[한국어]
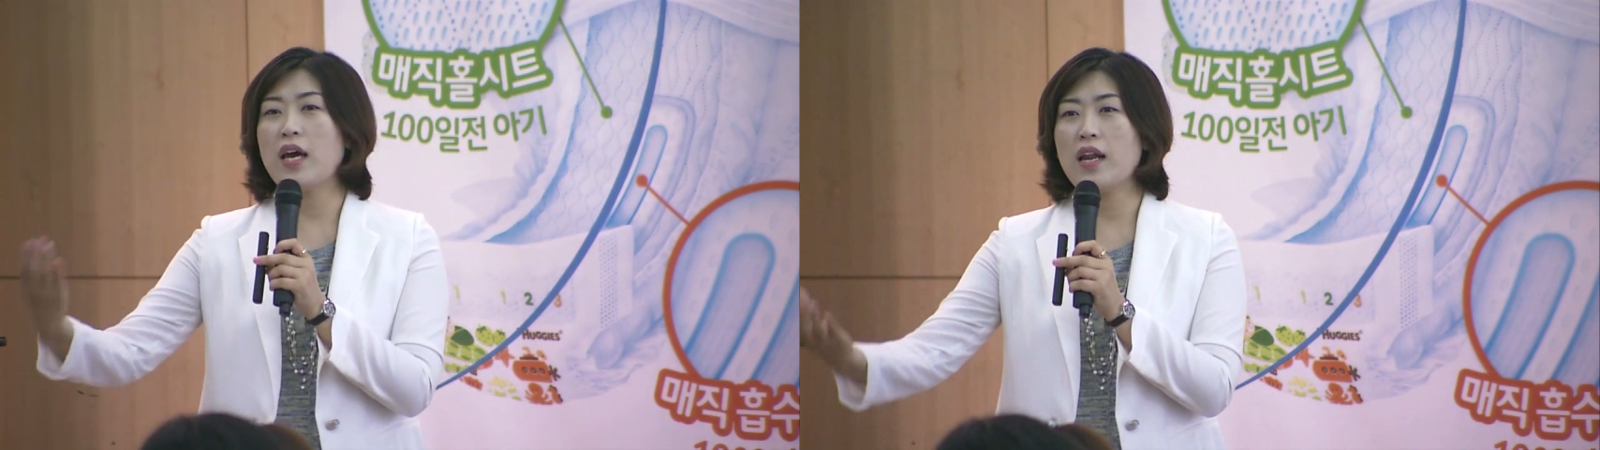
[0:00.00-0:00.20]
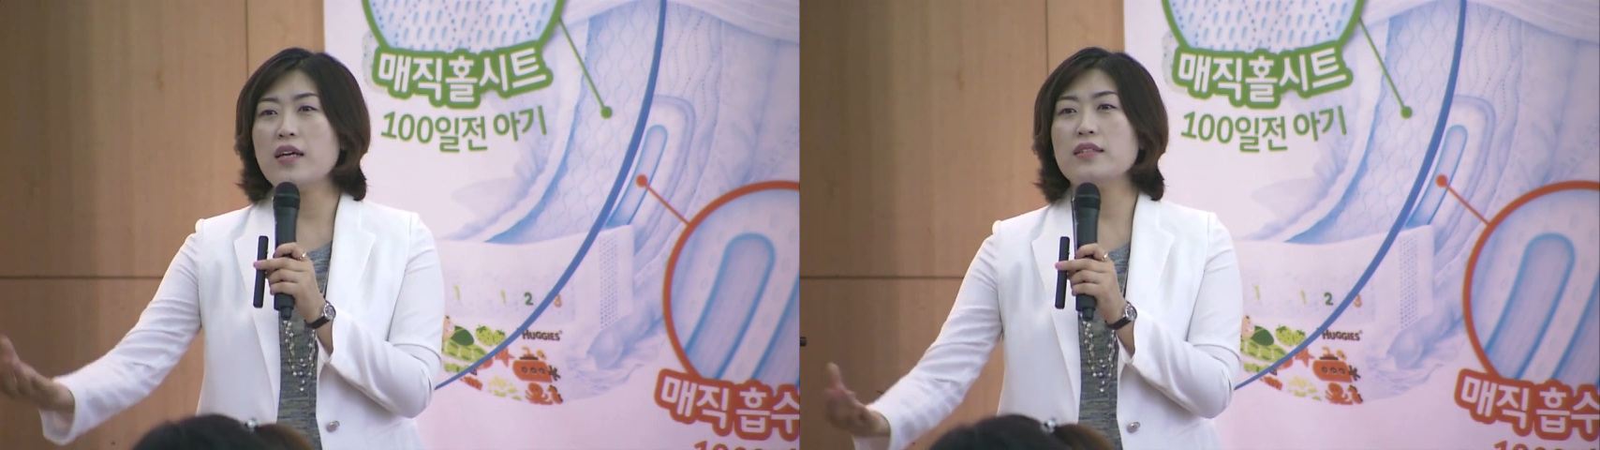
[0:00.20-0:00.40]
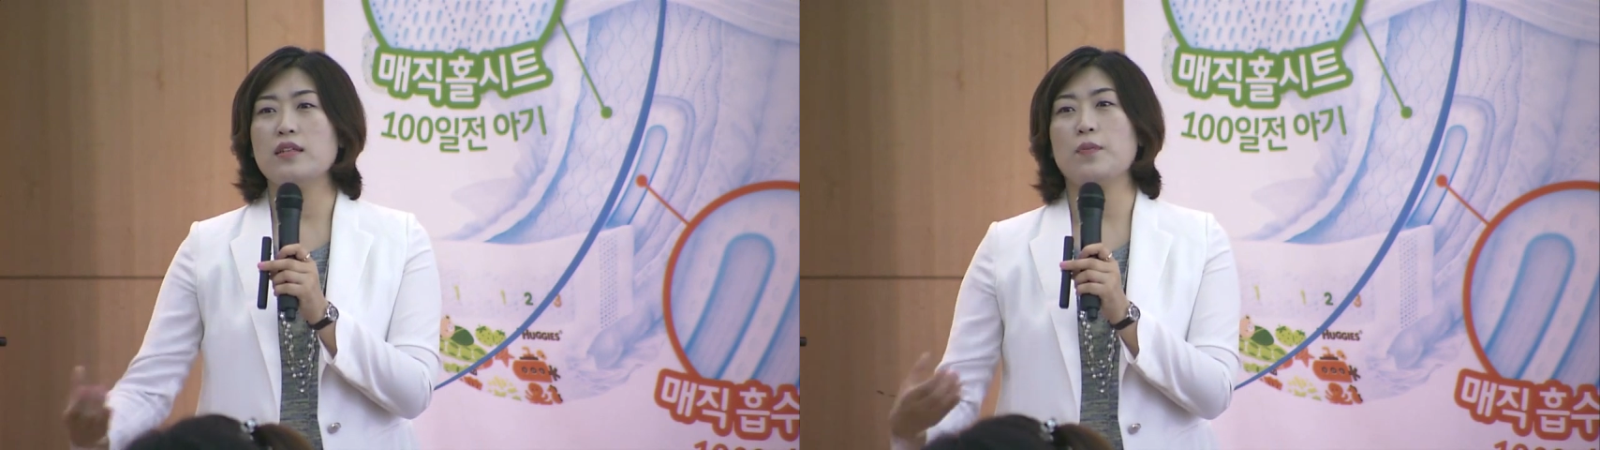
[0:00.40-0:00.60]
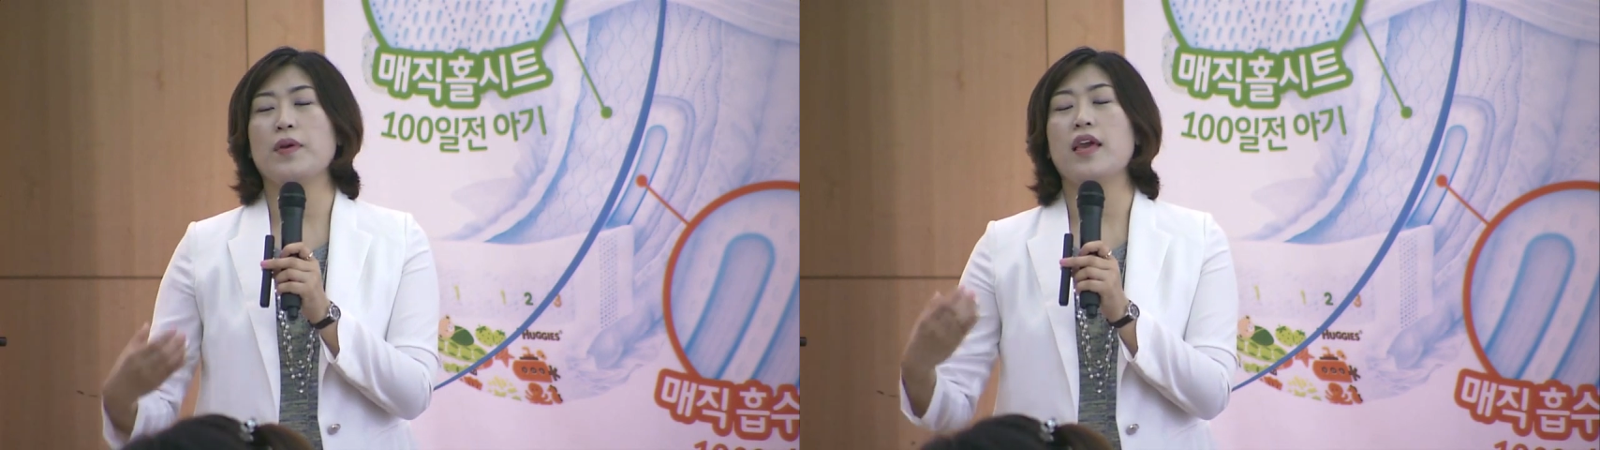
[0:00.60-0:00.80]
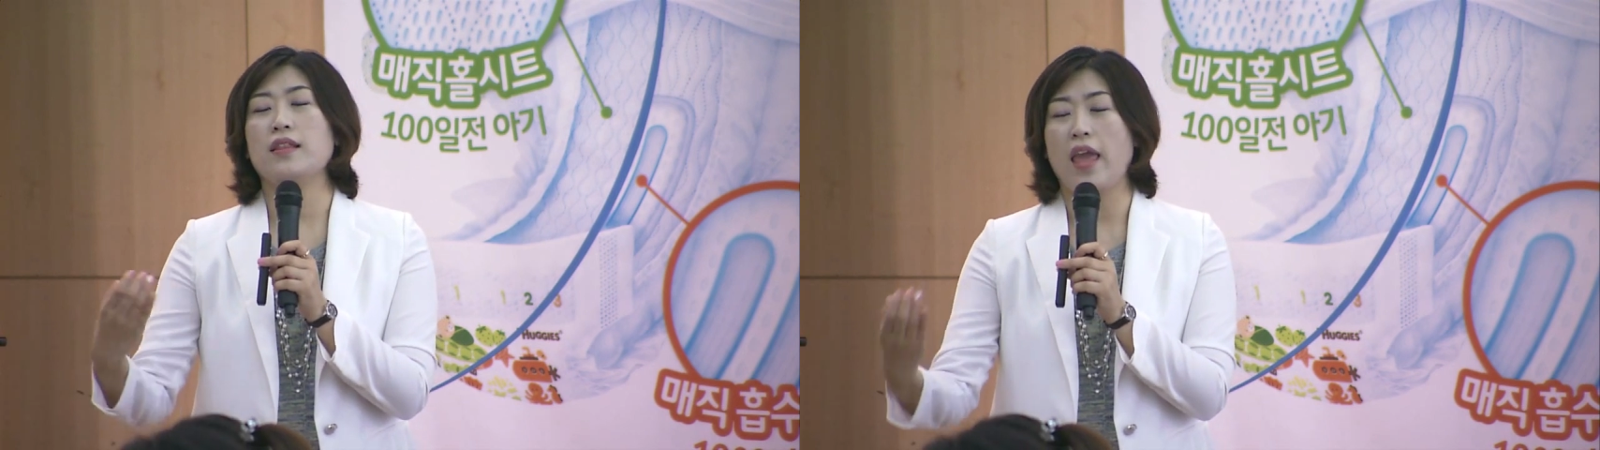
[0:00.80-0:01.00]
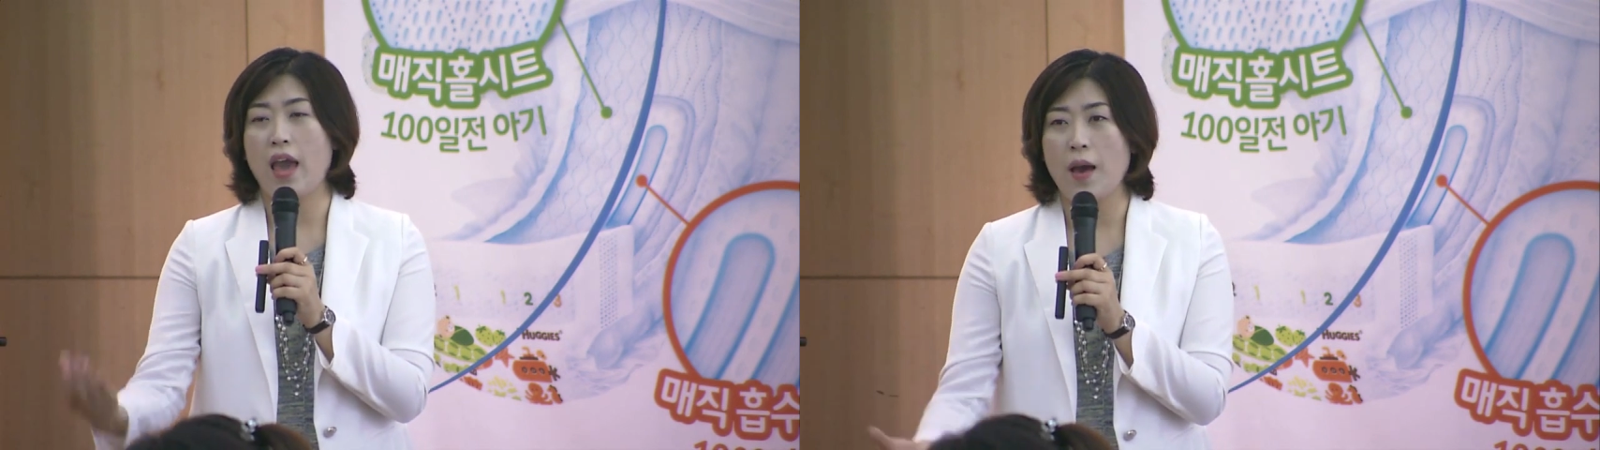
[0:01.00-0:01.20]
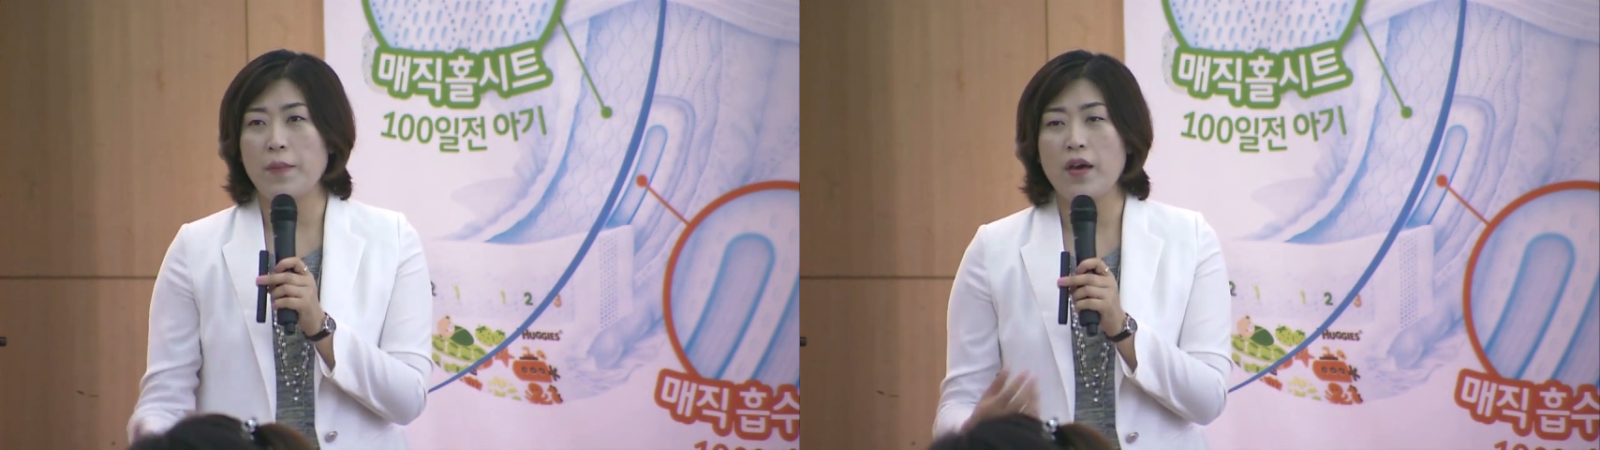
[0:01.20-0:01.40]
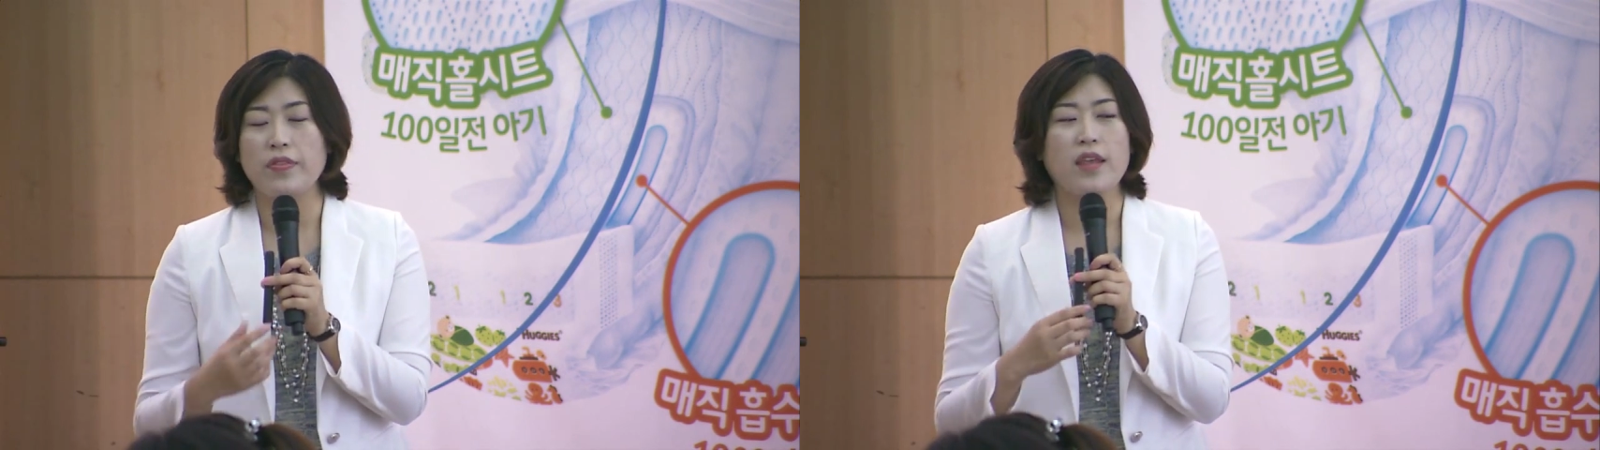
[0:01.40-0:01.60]
사랑스럽게
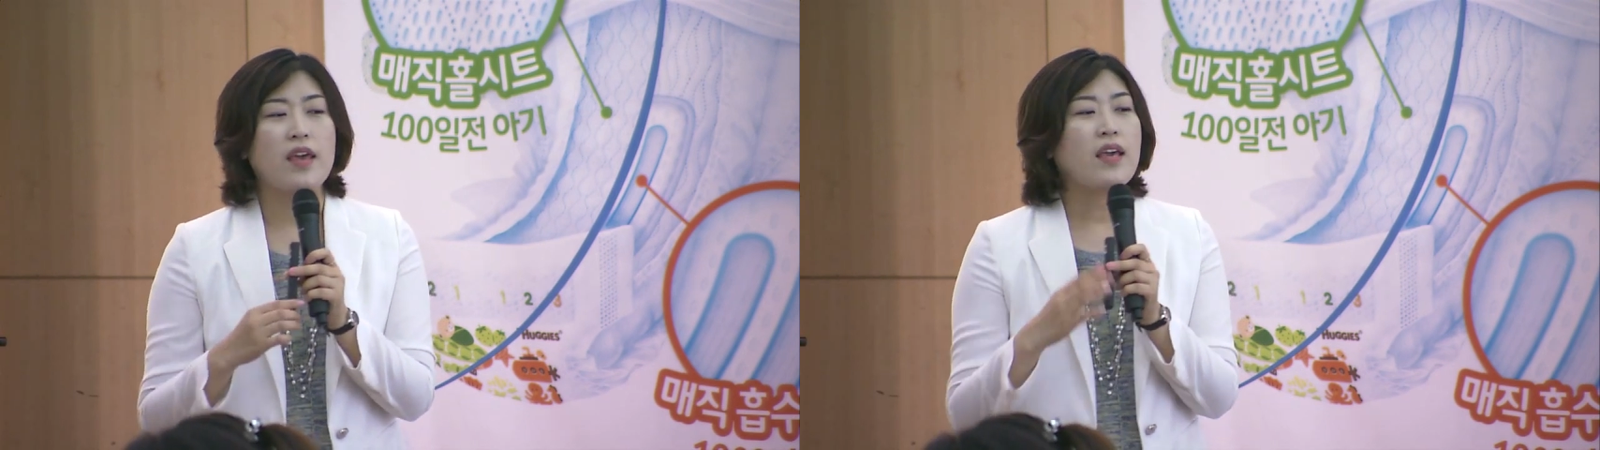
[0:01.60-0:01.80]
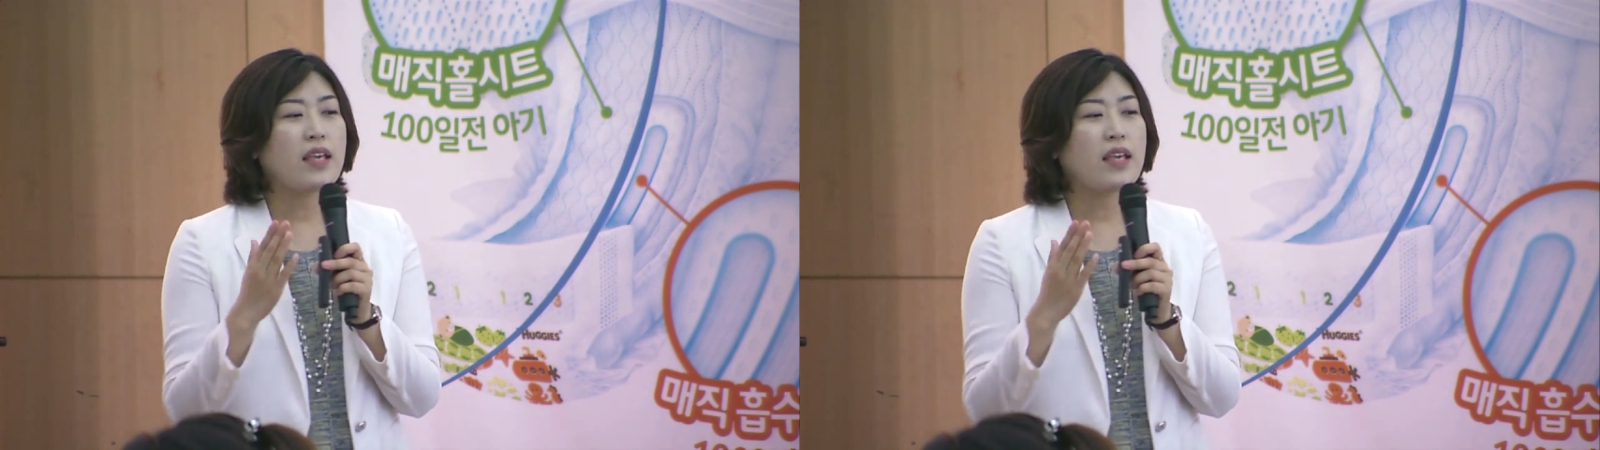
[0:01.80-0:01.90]
대하면